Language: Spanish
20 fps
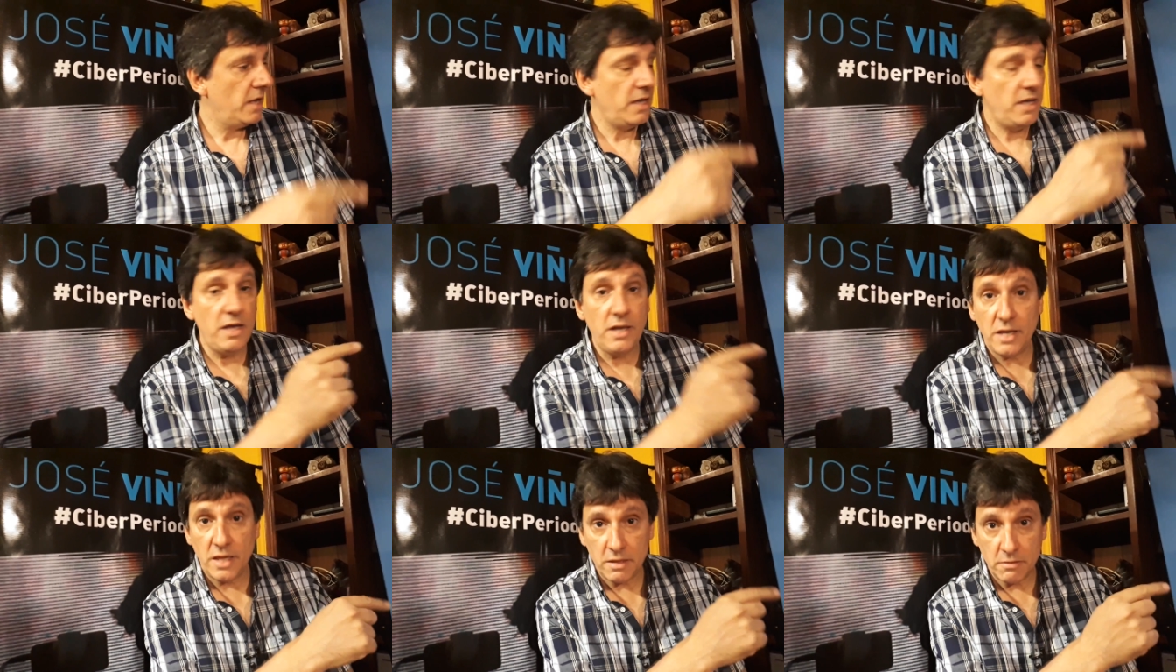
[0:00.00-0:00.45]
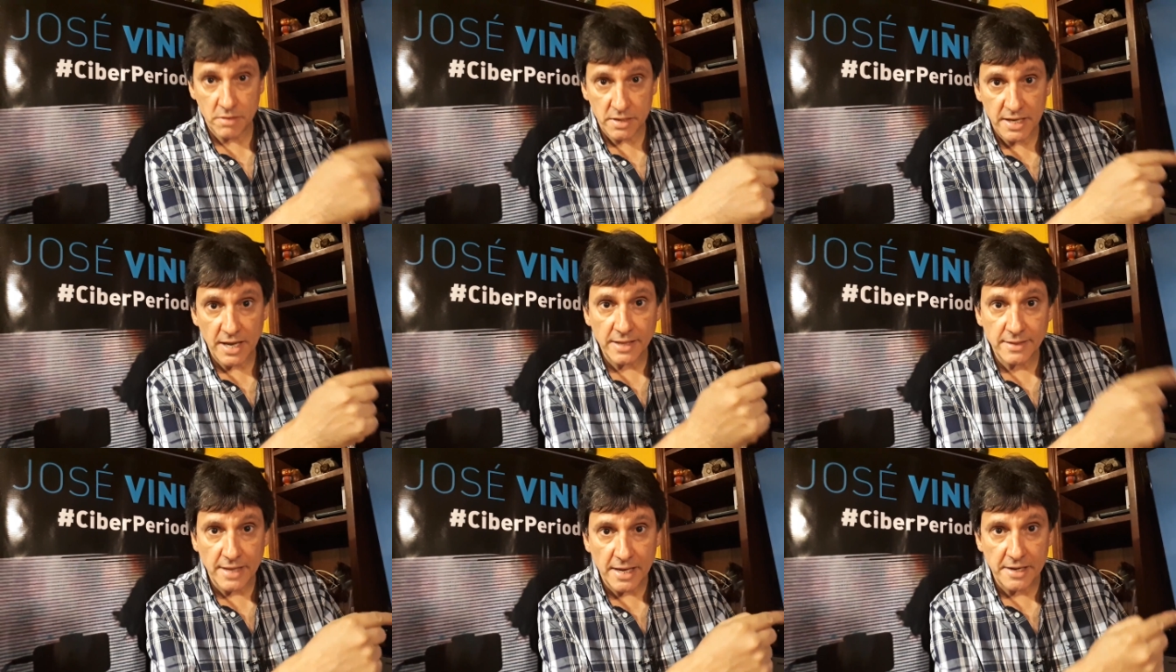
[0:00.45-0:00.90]
y que
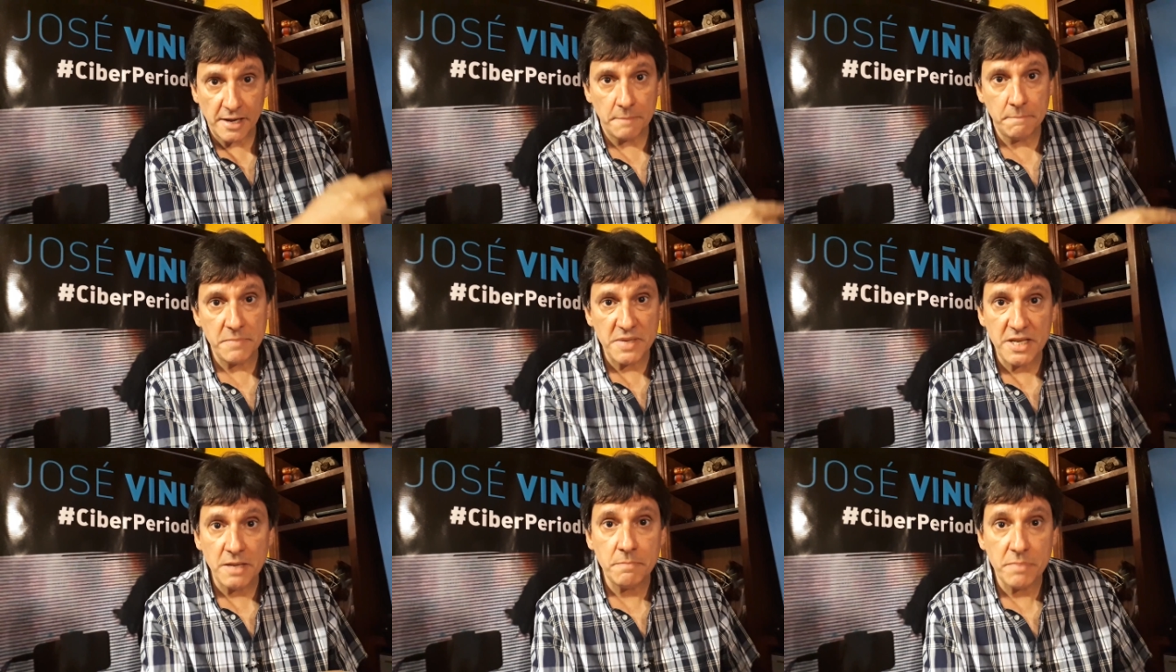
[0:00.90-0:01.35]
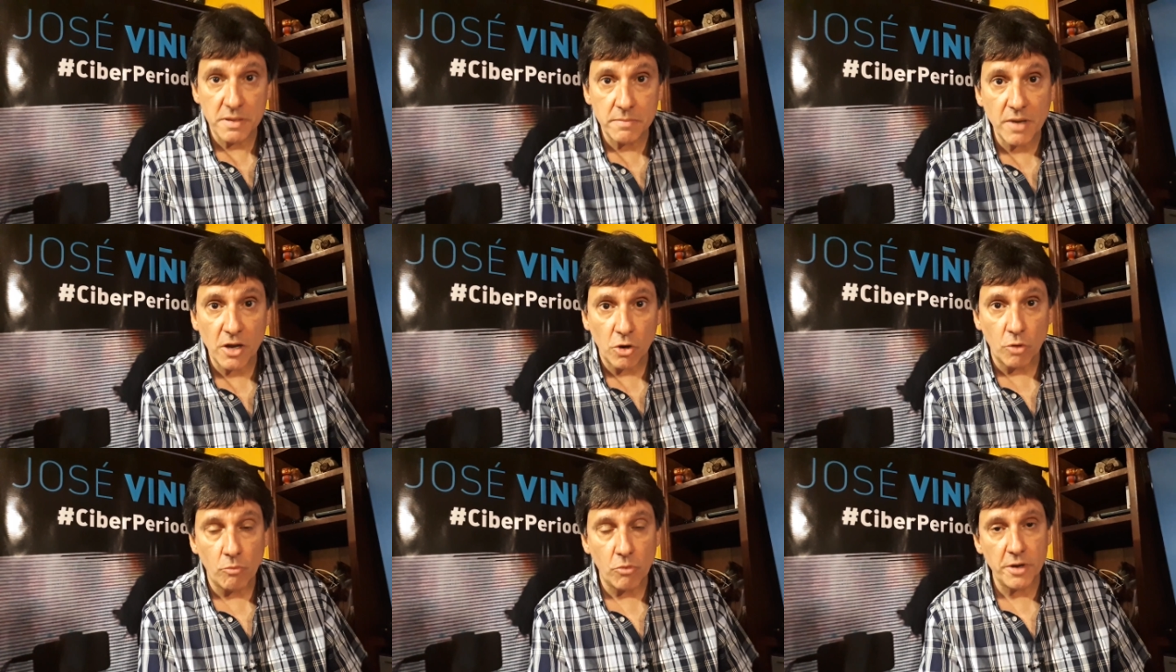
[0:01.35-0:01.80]
debería estar en mini
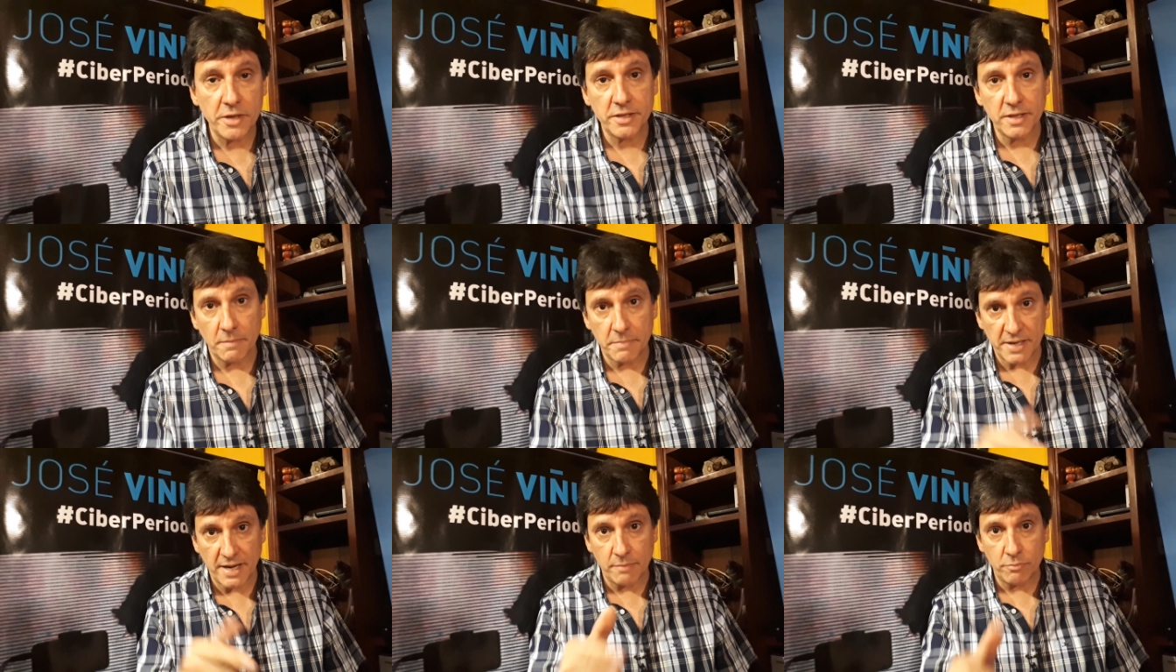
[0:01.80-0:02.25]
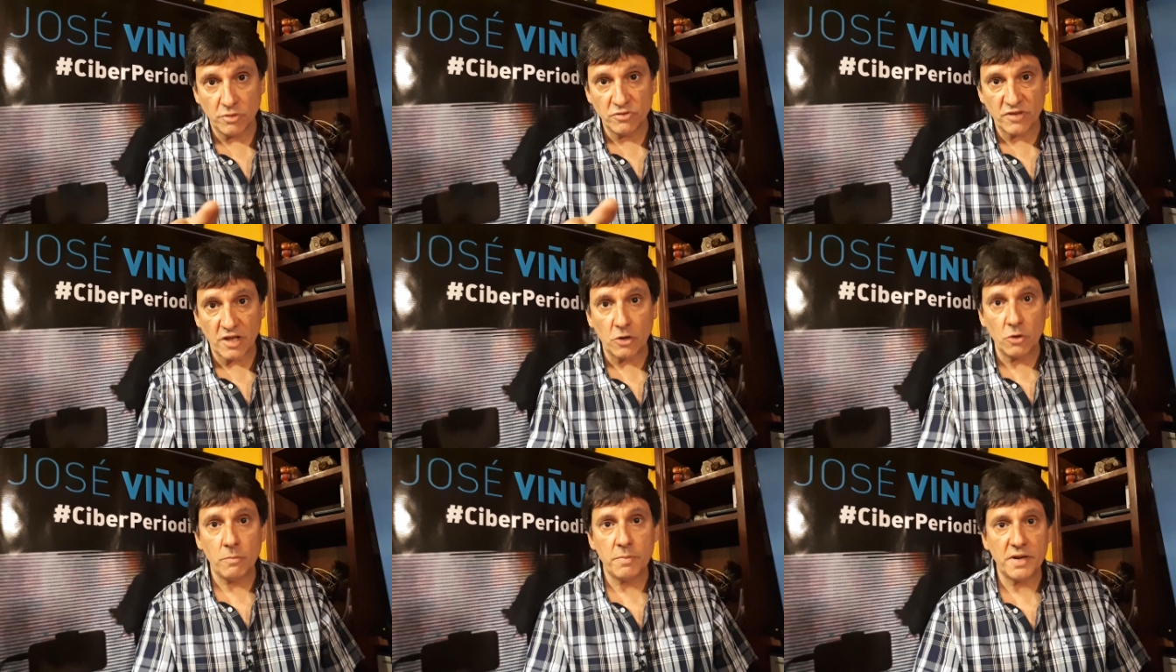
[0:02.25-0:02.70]
pymes como esta para
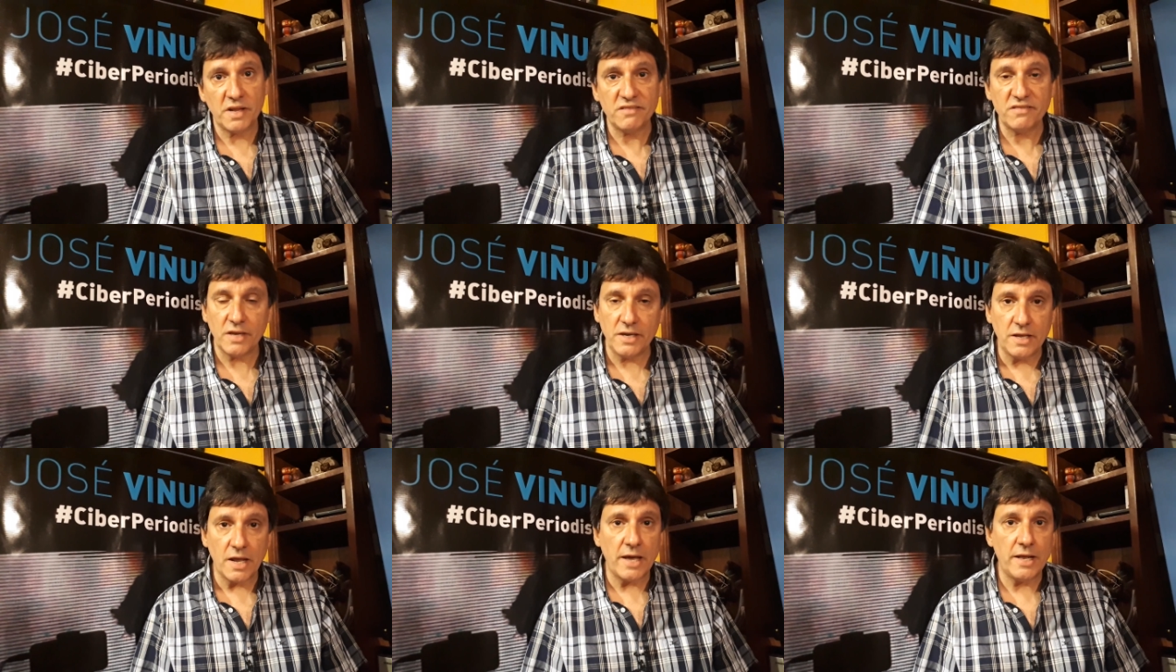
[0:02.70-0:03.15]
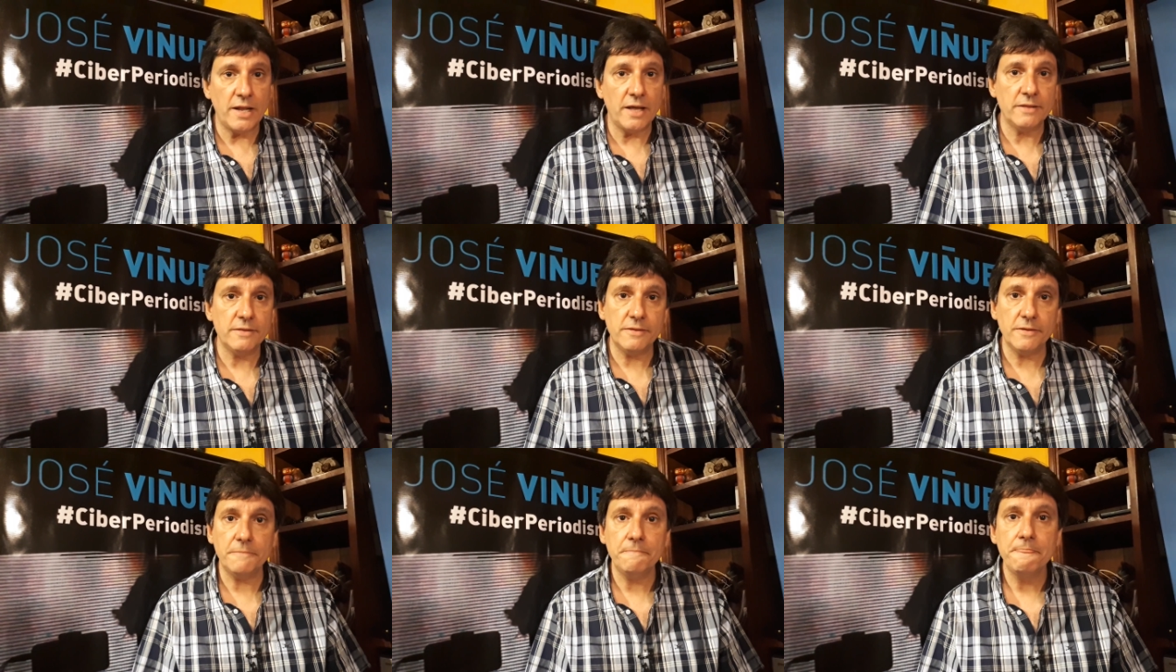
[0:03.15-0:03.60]
apoyarlos para seguir
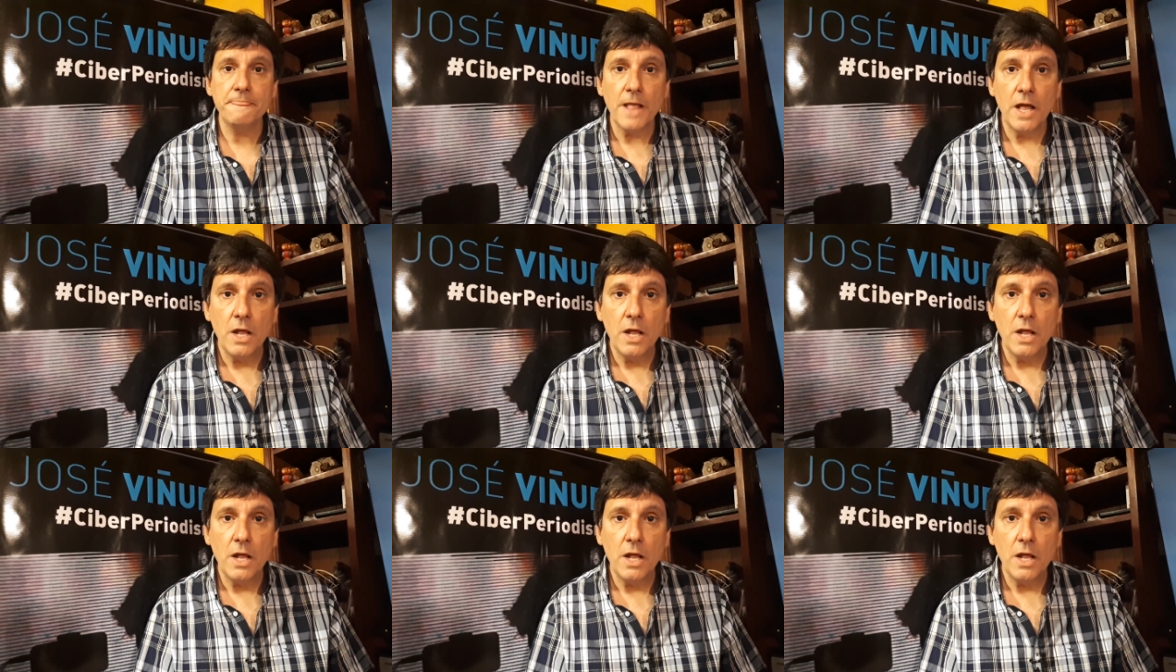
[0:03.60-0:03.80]
adelante.